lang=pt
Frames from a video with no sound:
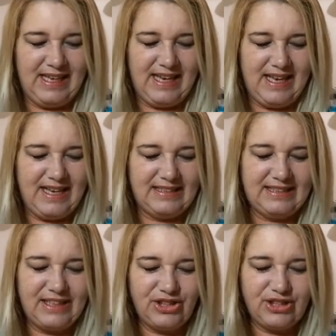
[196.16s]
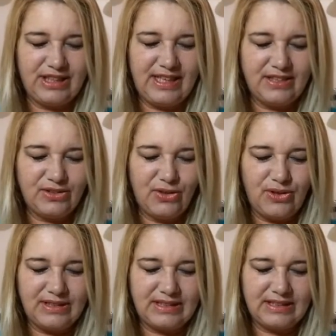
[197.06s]
É, cite três
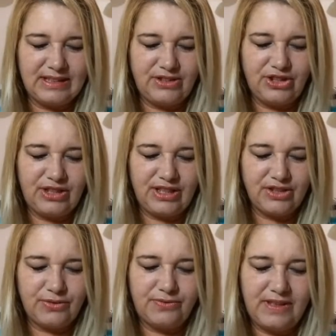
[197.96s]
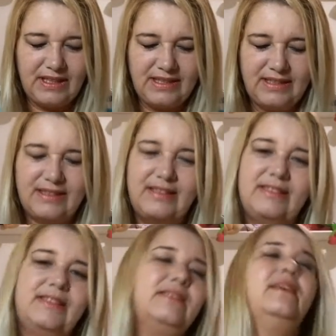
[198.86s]
coisas que te deixam
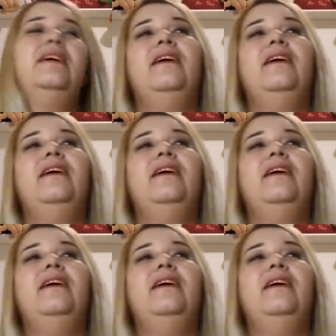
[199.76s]
felizes.